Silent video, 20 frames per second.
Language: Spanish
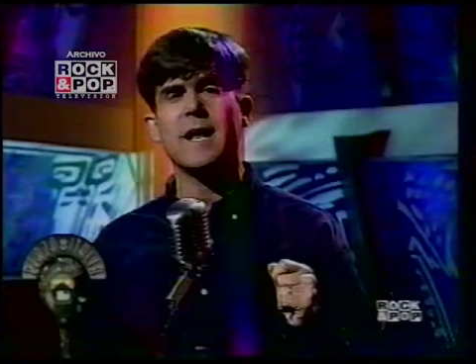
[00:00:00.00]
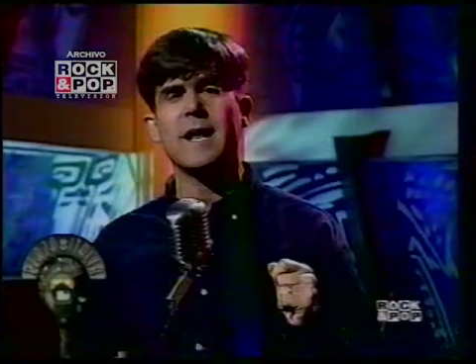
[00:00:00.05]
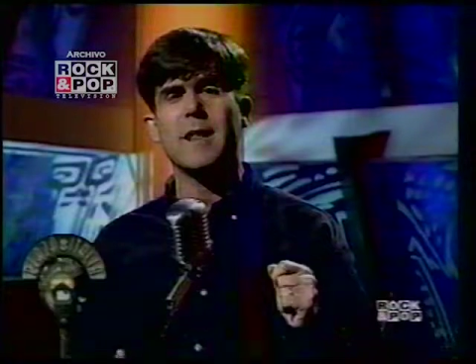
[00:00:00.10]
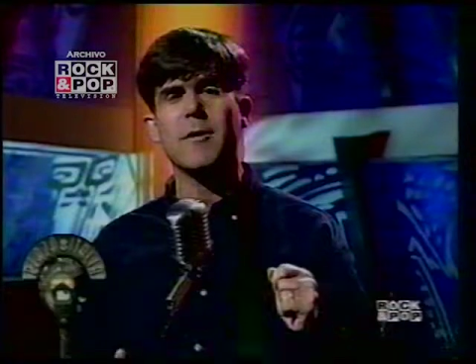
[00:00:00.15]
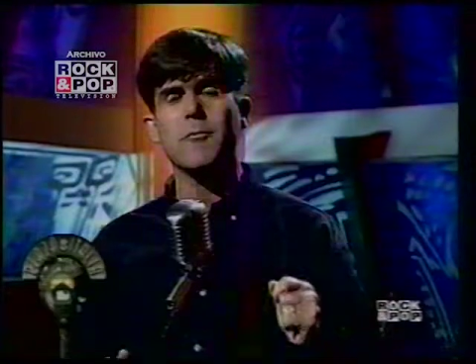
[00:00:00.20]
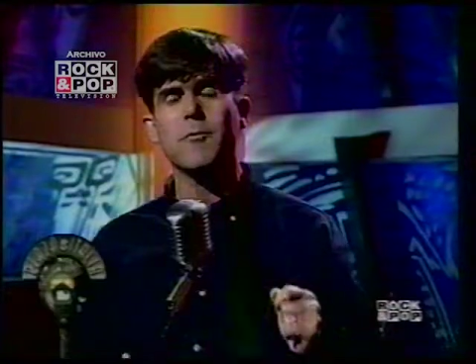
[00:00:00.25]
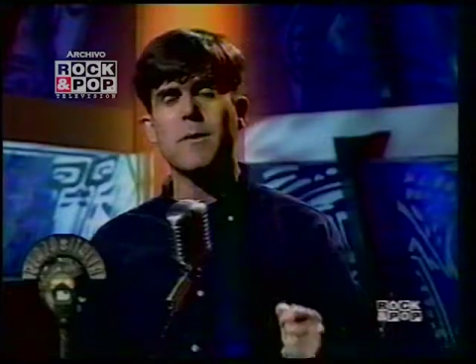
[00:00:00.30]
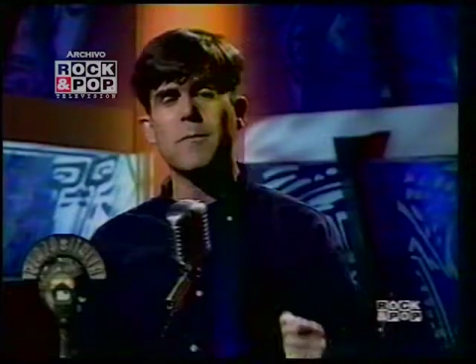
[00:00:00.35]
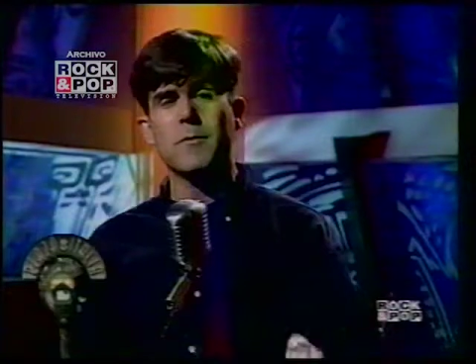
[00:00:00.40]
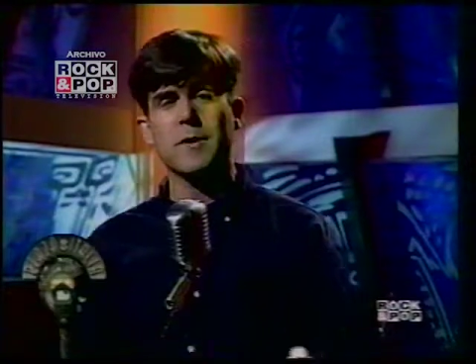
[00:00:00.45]

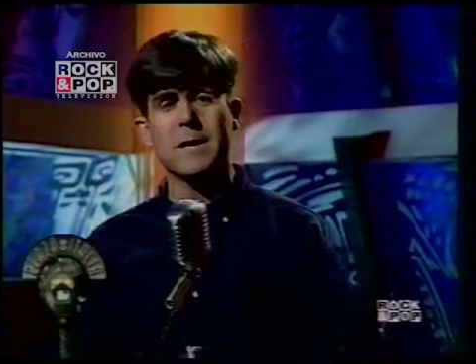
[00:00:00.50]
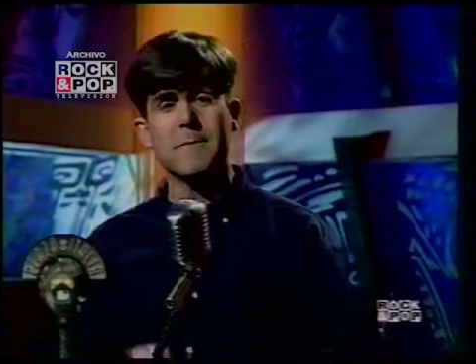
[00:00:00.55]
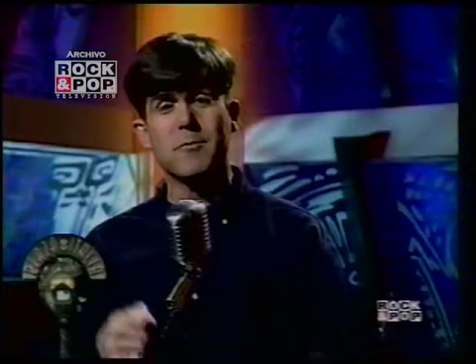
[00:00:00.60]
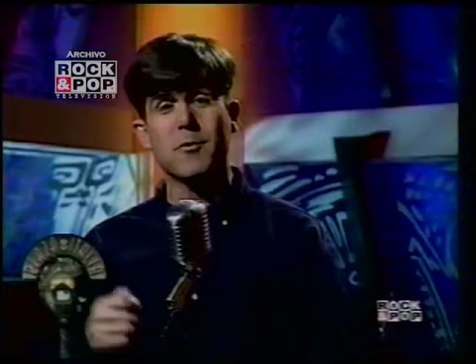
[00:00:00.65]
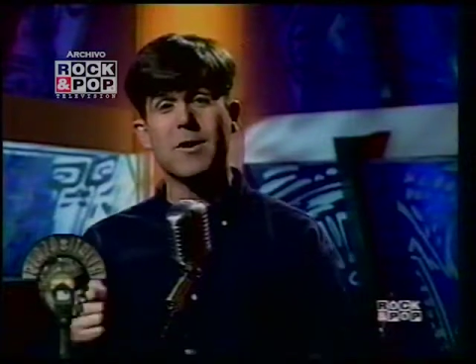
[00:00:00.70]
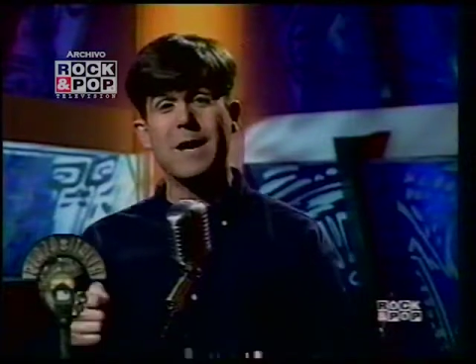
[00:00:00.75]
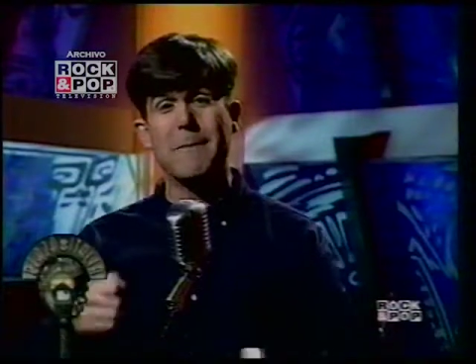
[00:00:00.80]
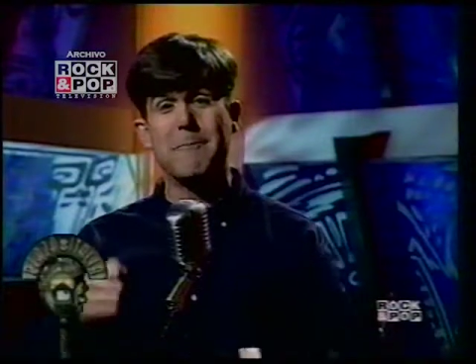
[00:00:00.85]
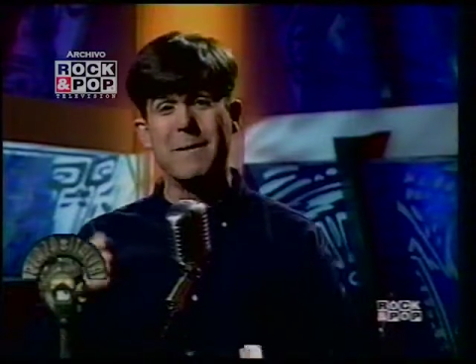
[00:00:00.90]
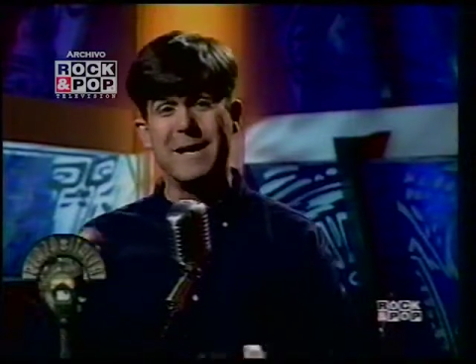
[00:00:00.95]
la duda, por
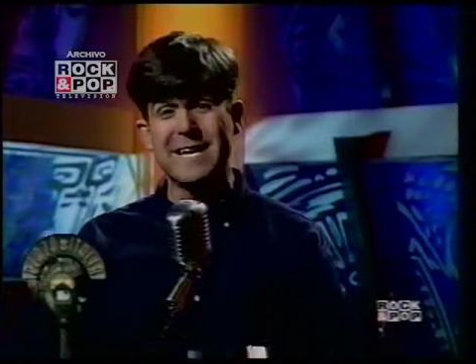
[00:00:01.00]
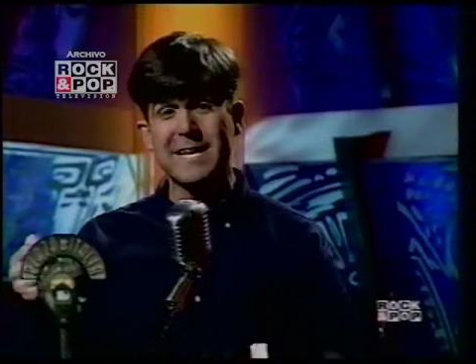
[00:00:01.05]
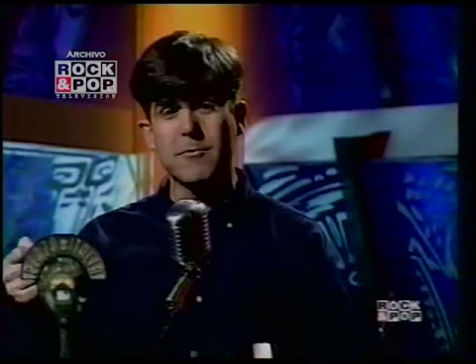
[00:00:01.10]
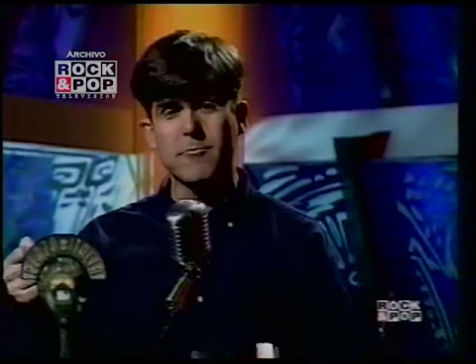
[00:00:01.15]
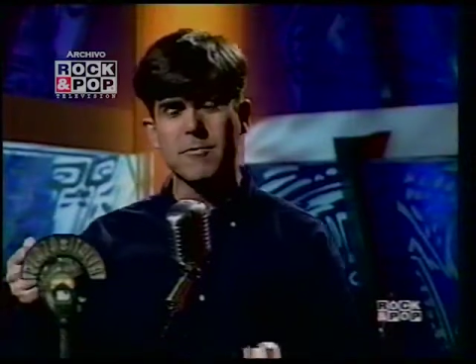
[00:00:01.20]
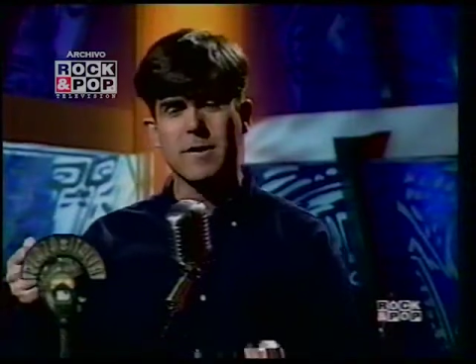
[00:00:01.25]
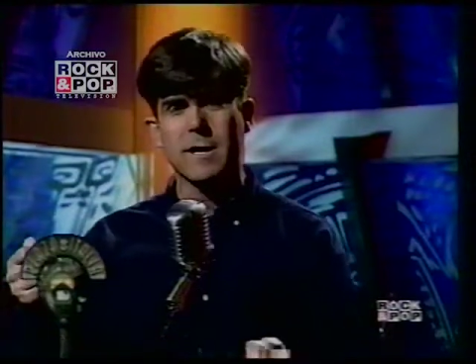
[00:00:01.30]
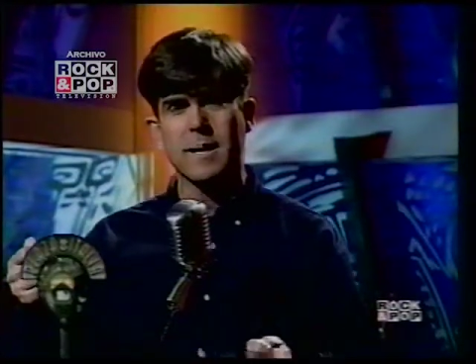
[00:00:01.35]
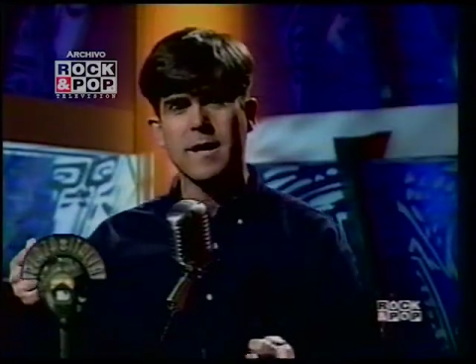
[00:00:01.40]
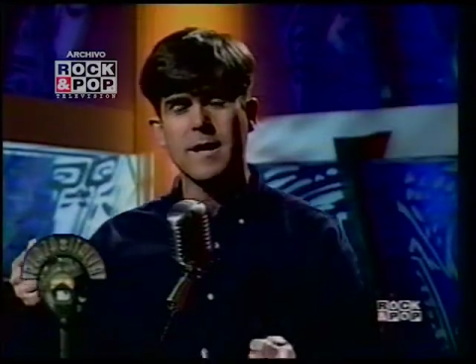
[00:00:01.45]
ejemplo, con las
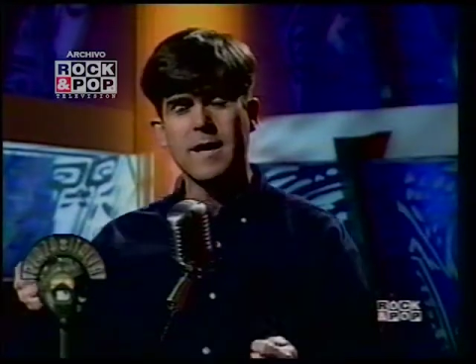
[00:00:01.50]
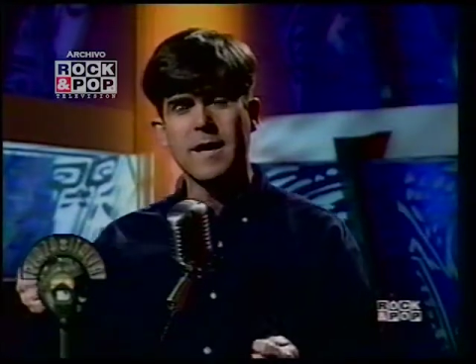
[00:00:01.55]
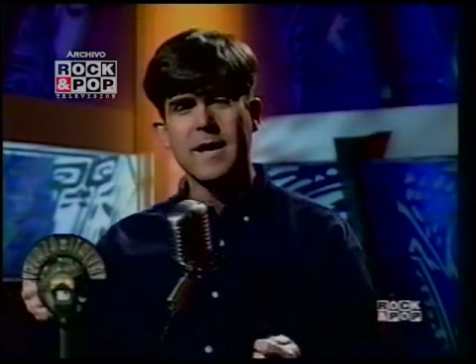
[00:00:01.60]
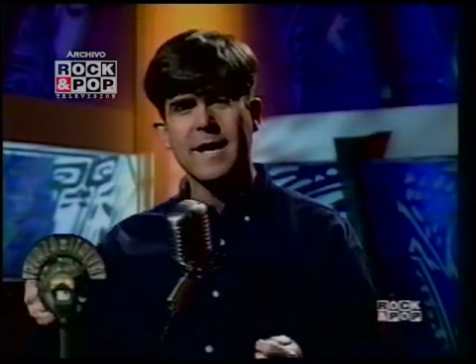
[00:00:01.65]
películas,